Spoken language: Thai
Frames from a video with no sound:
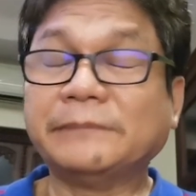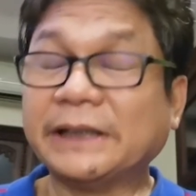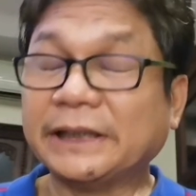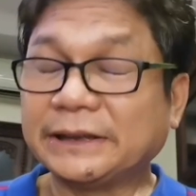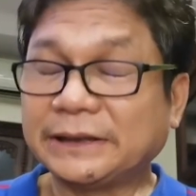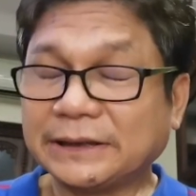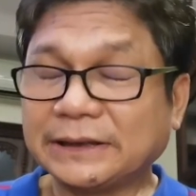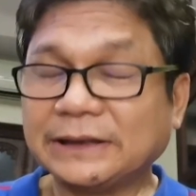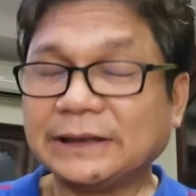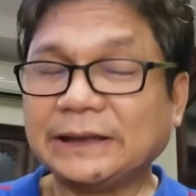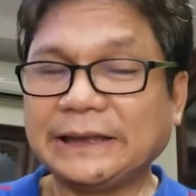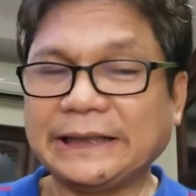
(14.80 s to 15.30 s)
เม
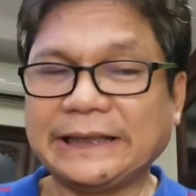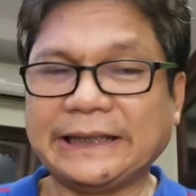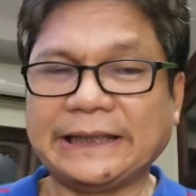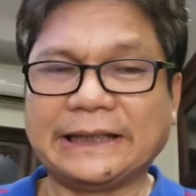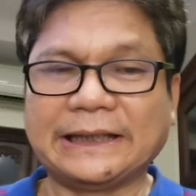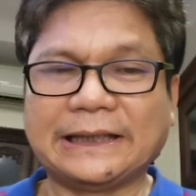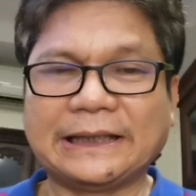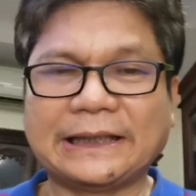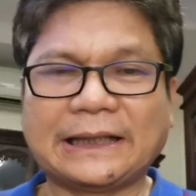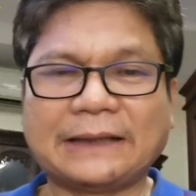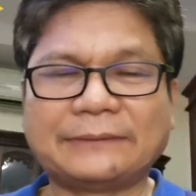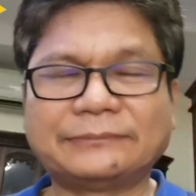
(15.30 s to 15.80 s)
เจอร์ลีก
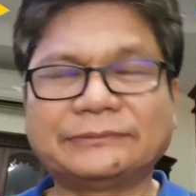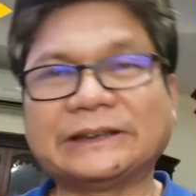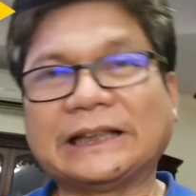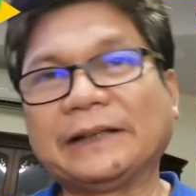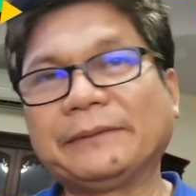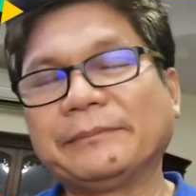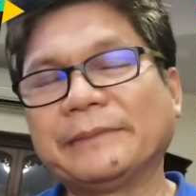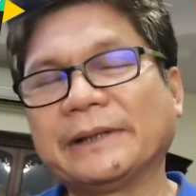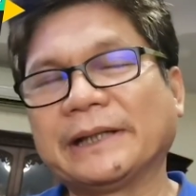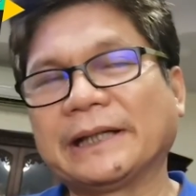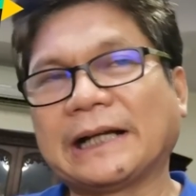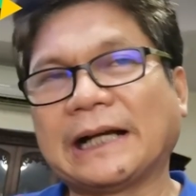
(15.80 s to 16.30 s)
นะครับสั
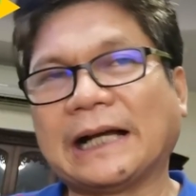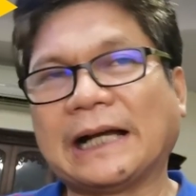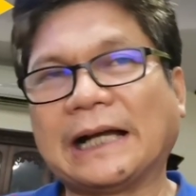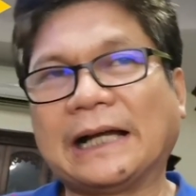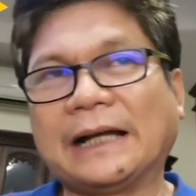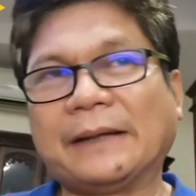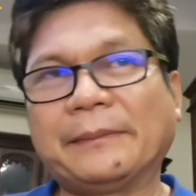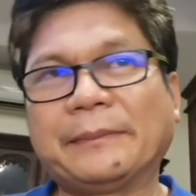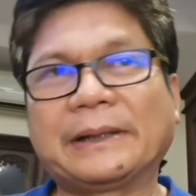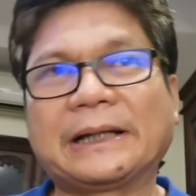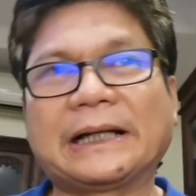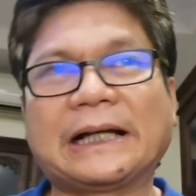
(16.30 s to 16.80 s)
ตั์อเมริกา
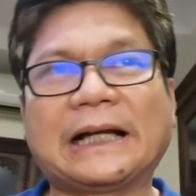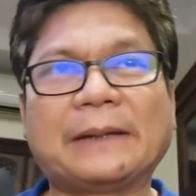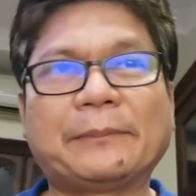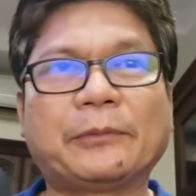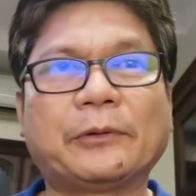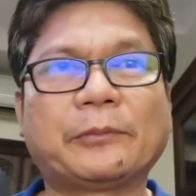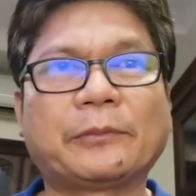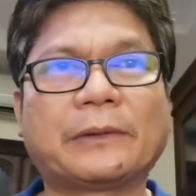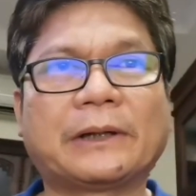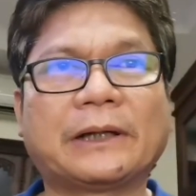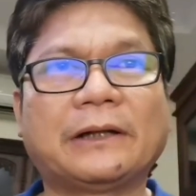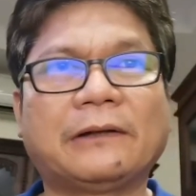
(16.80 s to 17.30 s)
เป็นการ
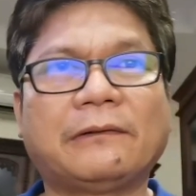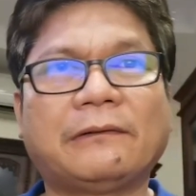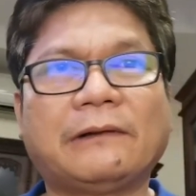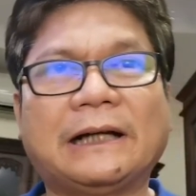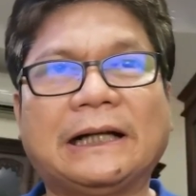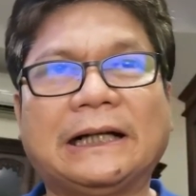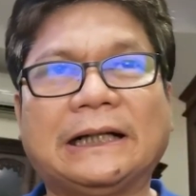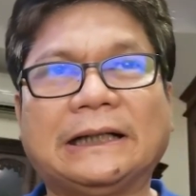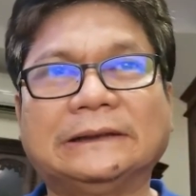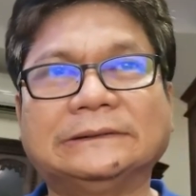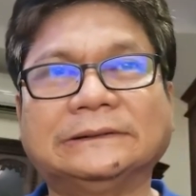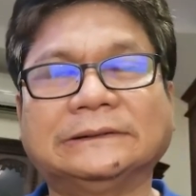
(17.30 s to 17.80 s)
พบกันระห
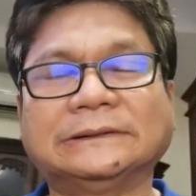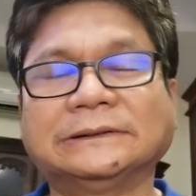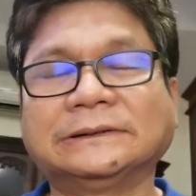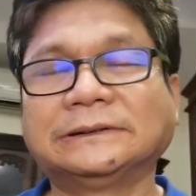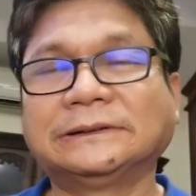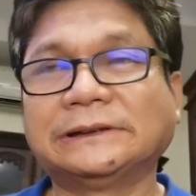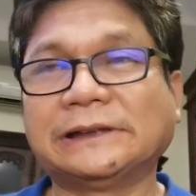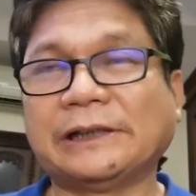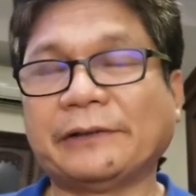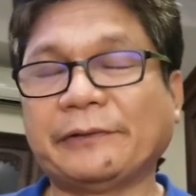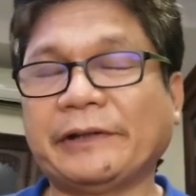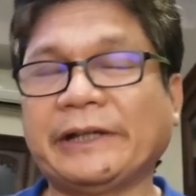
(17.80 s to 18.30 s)
ว่าง
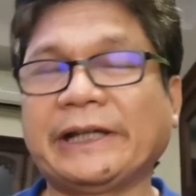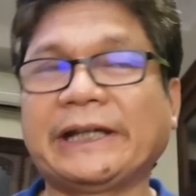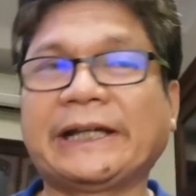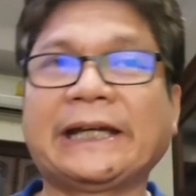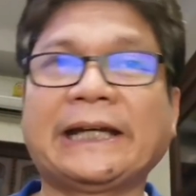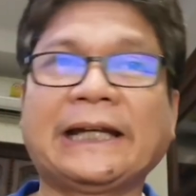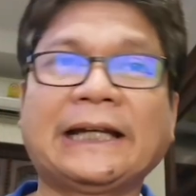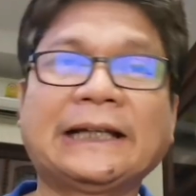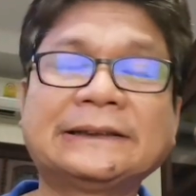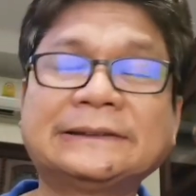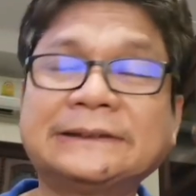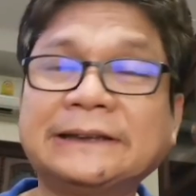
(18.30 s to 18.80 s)
เอเวอ
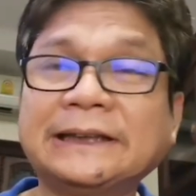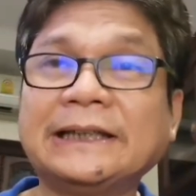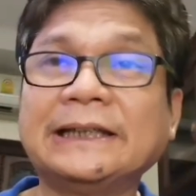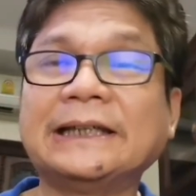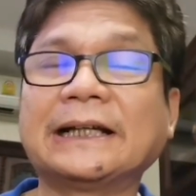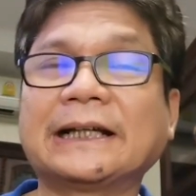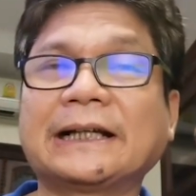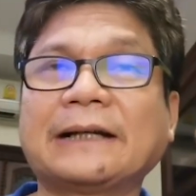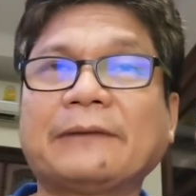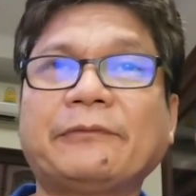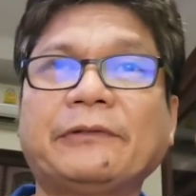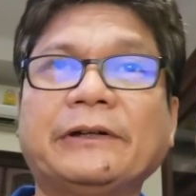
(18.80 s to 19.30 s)
เรสซี
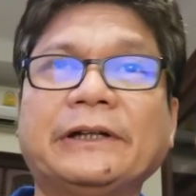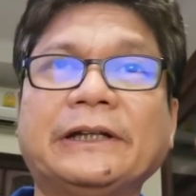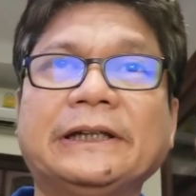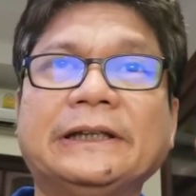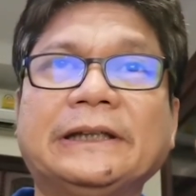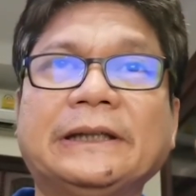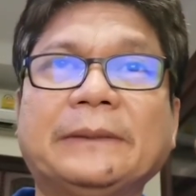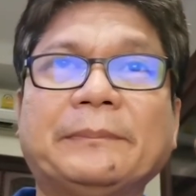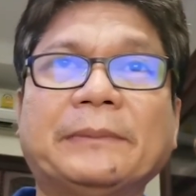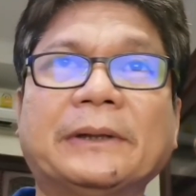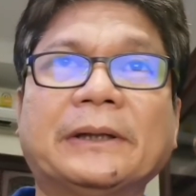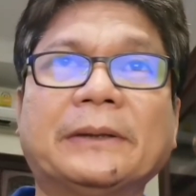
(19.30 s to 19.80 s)
นะครับวันนี้
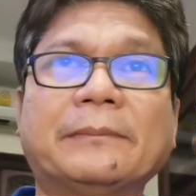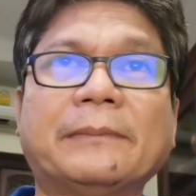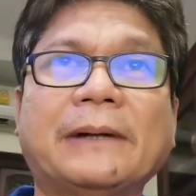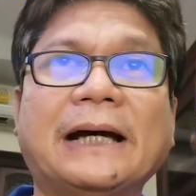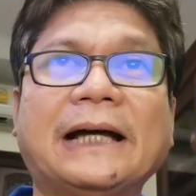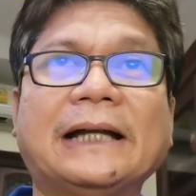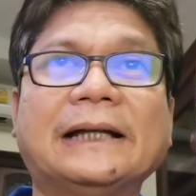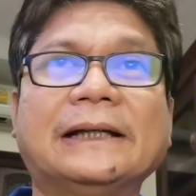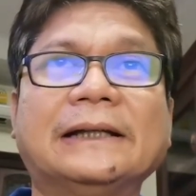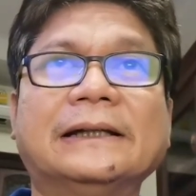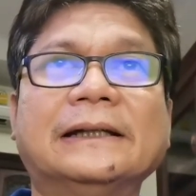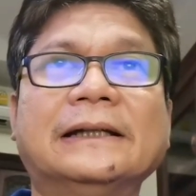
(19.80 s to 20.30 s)
จะเปิด
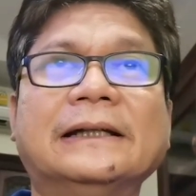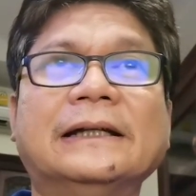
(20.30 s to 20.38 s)
บ้าน